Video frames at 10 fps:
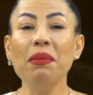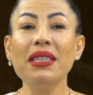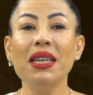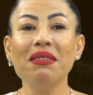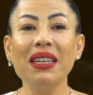
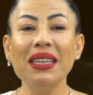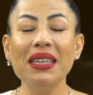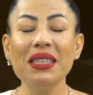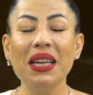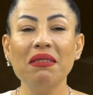Merhaba sevgili
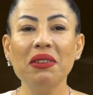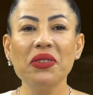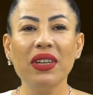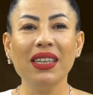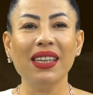ikizler ve
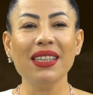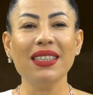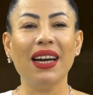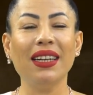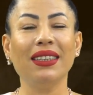yükselen
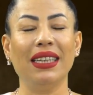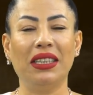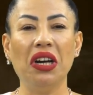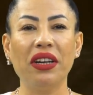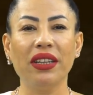ikizler.
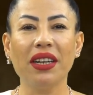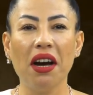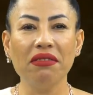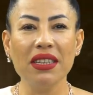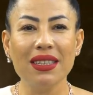2
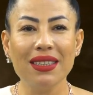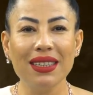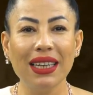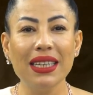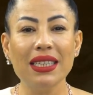Aralık
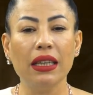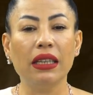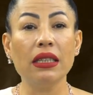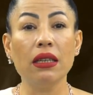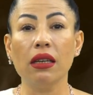haftasındayız.
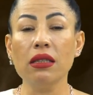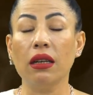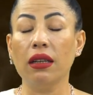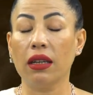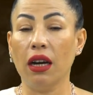
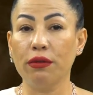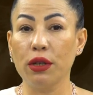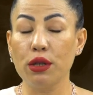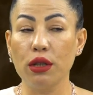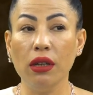2-8 Aralık
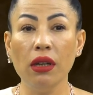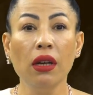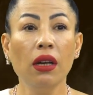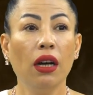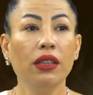haftası.
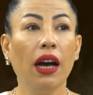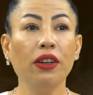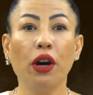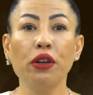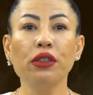
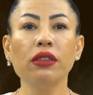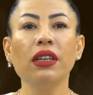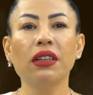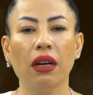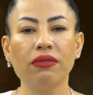Yani Aralık'ın
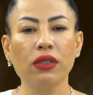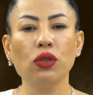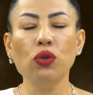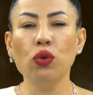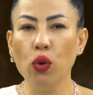ilk
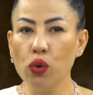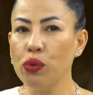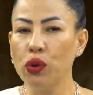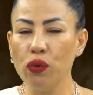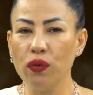haftası
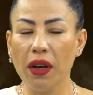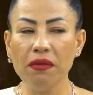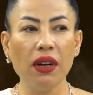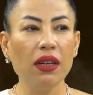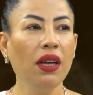yoğun bir
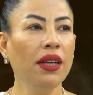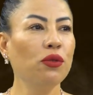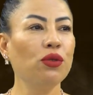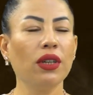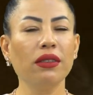gündem var.
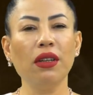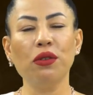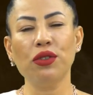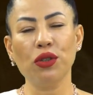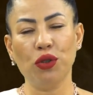Nurcan
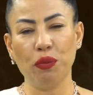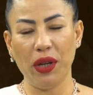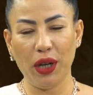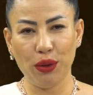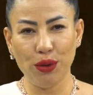neler olacak çok
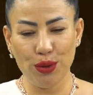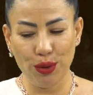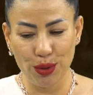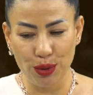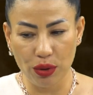merak ediyoruz
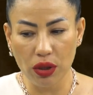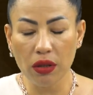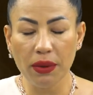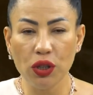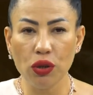diyorsunuz.
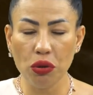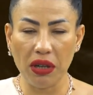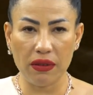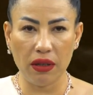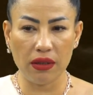Şimdi başta
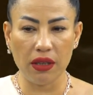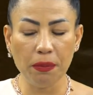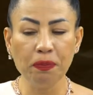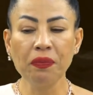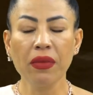şunu
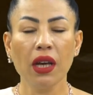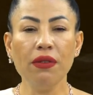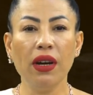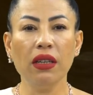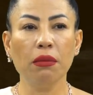hatırlatayım.
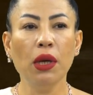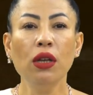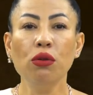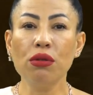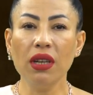Efendim
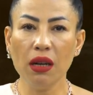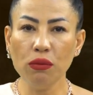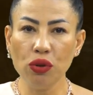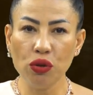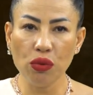
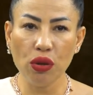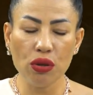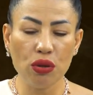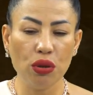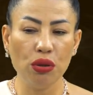yükselen burcumu
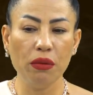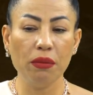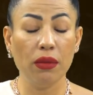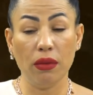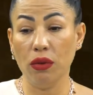
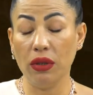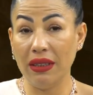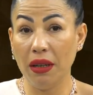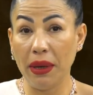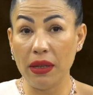soruyu
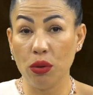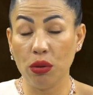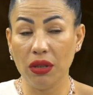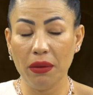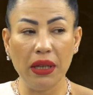dinlemek
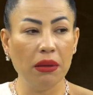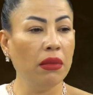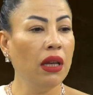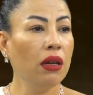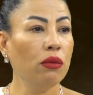zorunda mıyım?